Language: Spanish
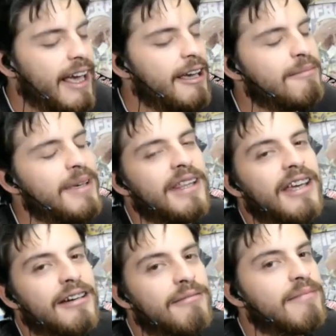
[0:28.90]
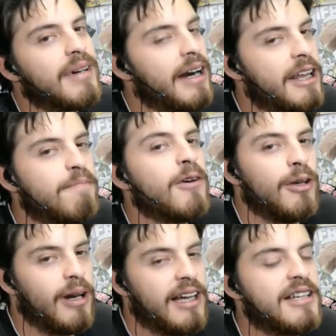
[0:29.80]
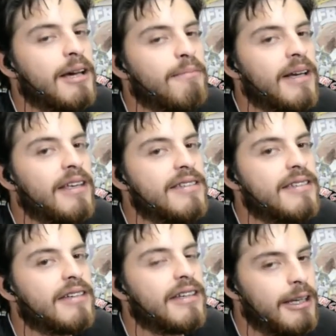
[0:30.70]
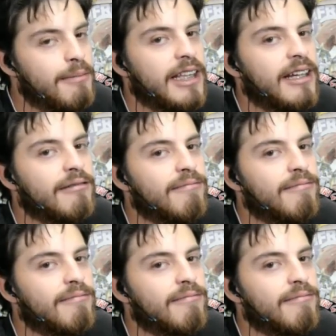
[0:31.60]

¡Qué envidia! respondió Alianza País y Maná.